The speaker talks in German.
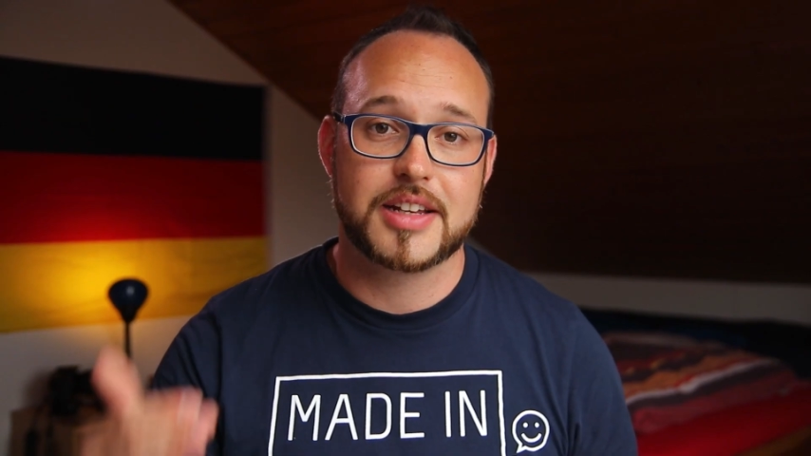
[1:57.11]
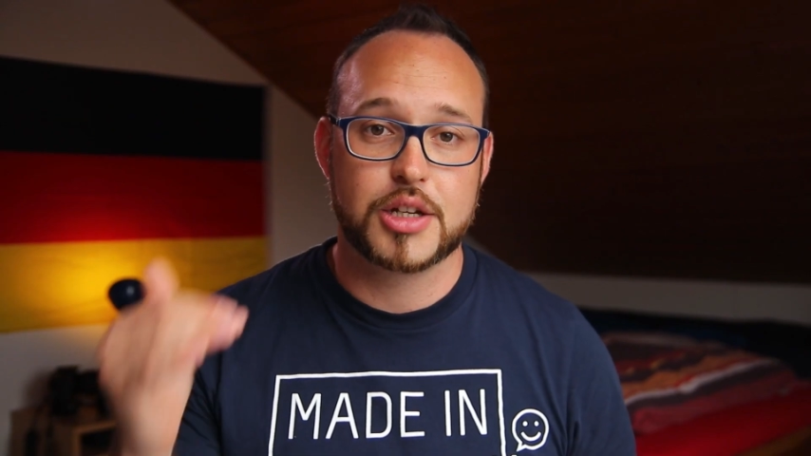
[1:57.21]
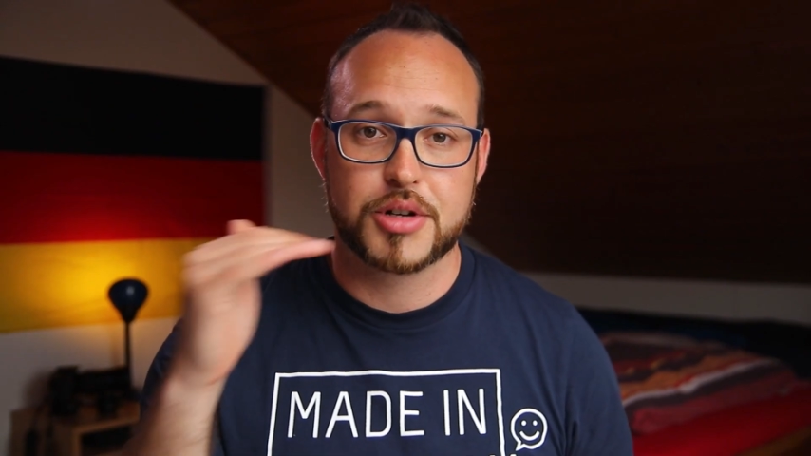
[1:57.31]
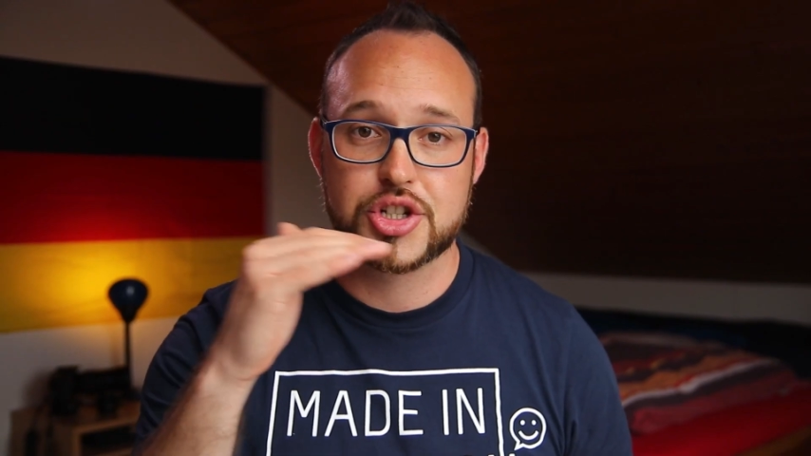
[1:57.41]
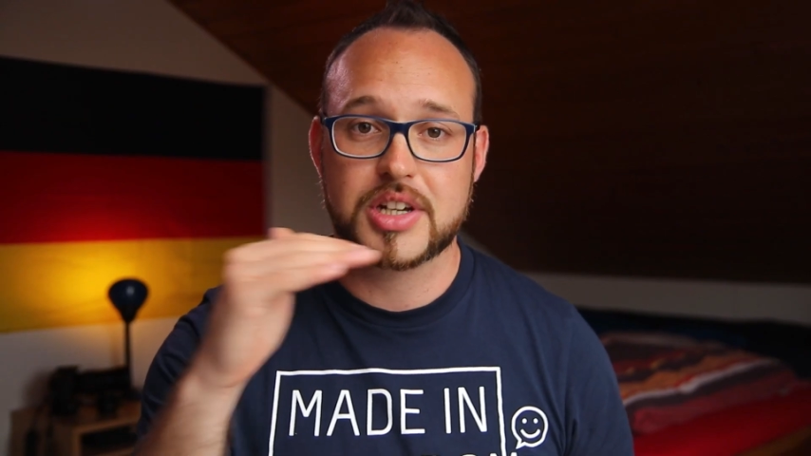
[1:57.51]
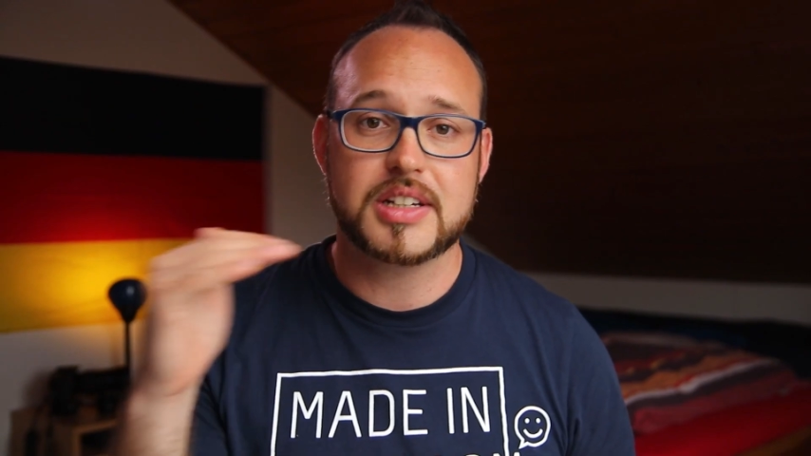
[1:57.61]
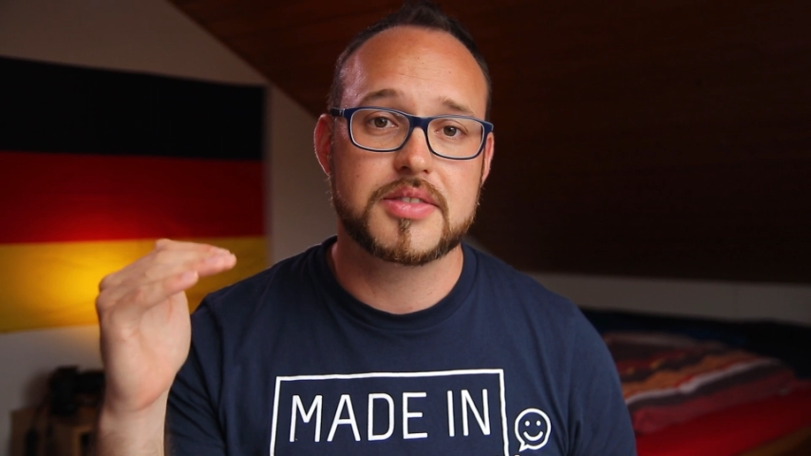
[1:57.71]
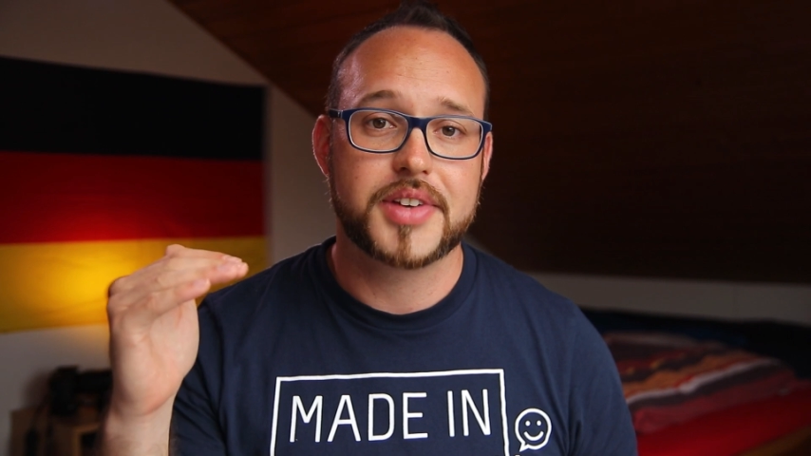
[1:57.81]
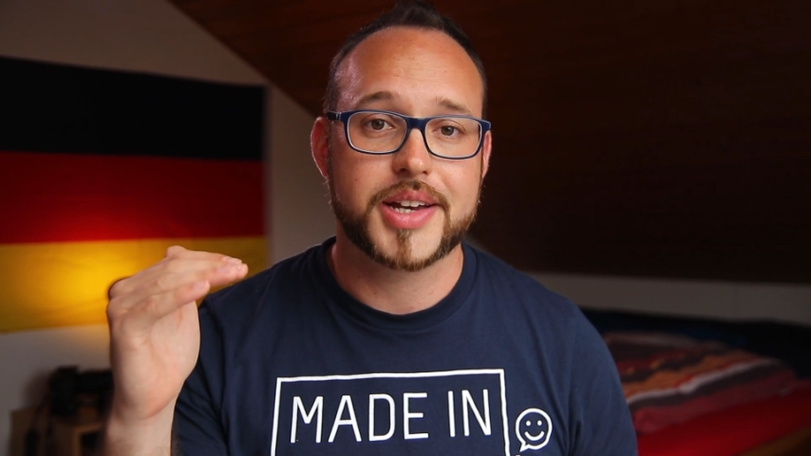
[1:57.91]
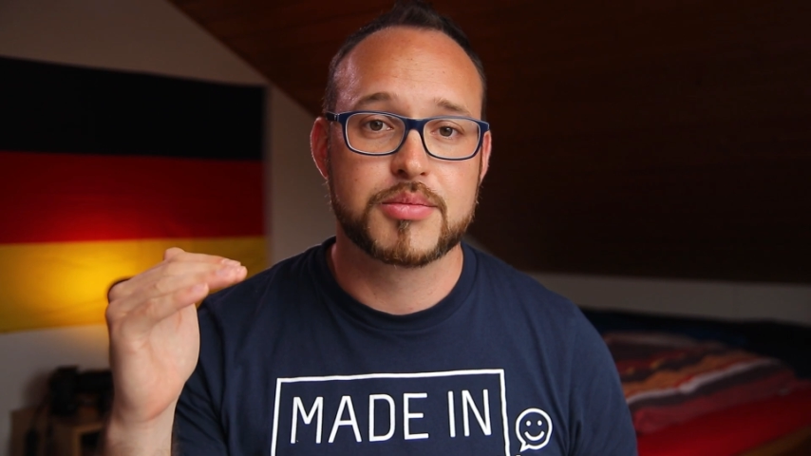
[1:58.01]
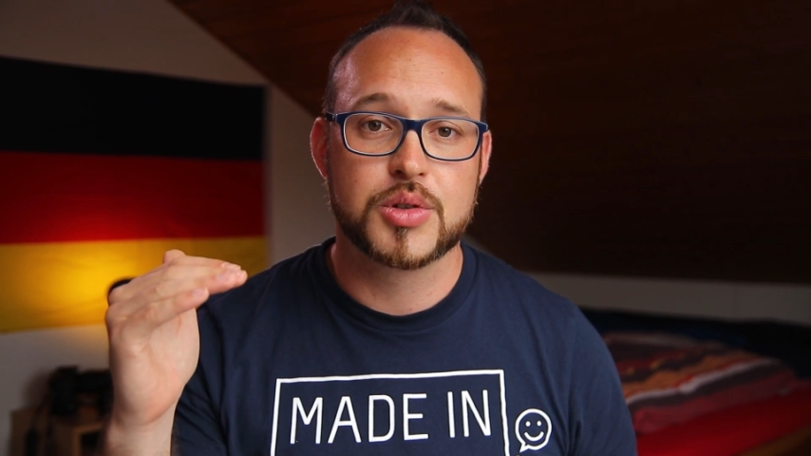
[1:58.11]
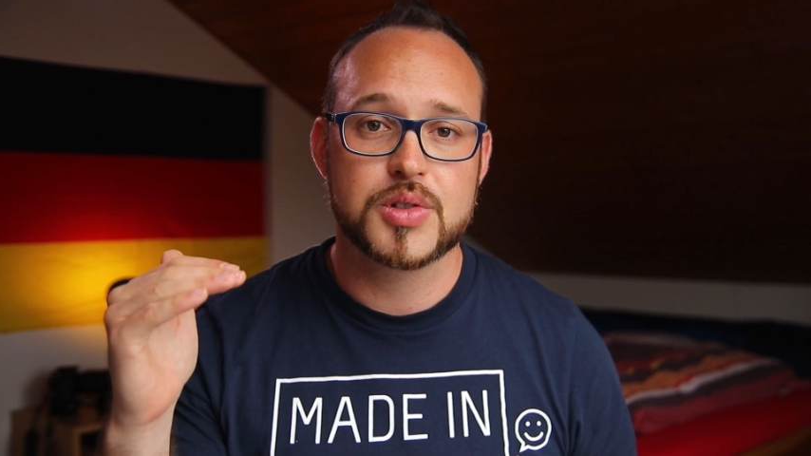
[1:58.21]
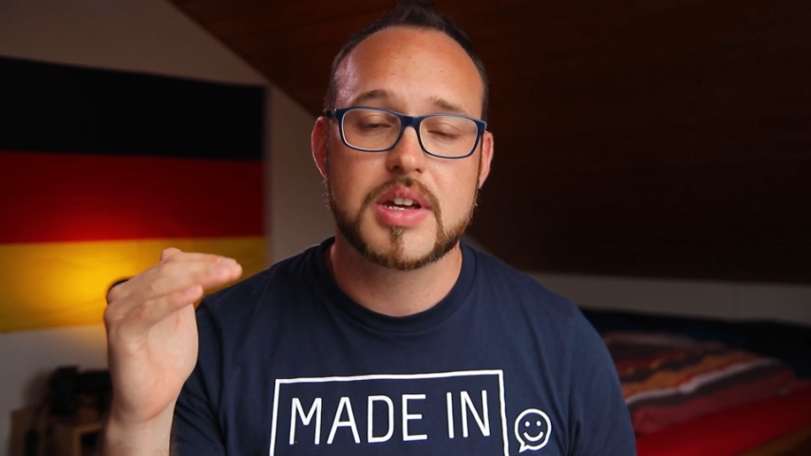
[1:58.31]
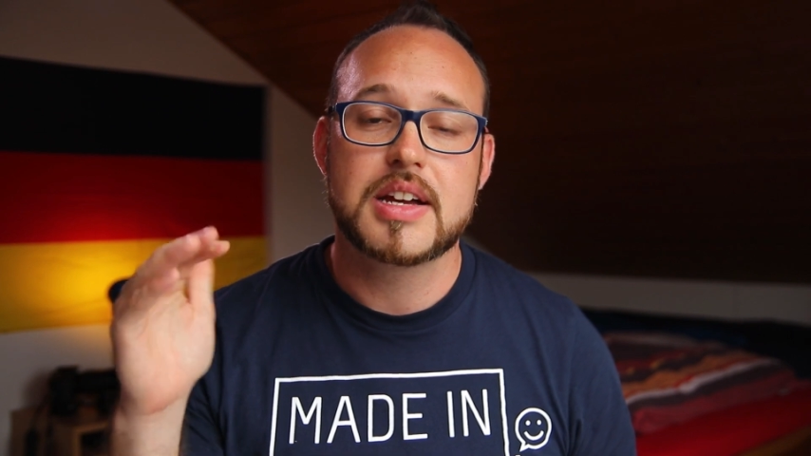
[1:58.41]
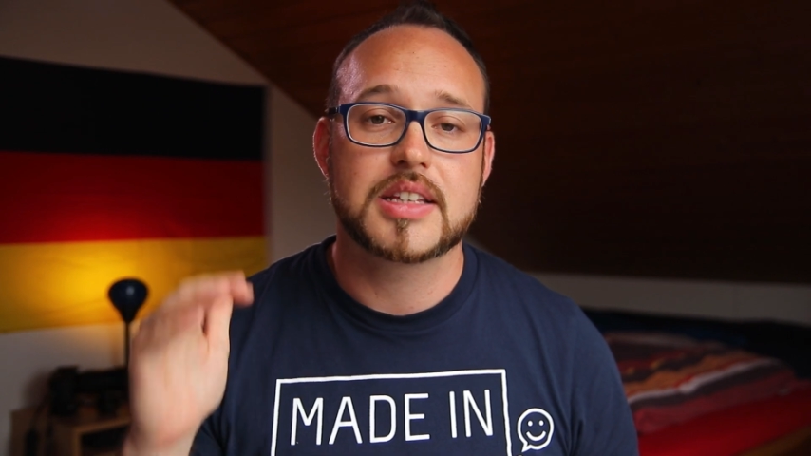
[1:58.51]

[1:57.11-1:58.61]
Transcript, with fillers: der überschritten werden muss,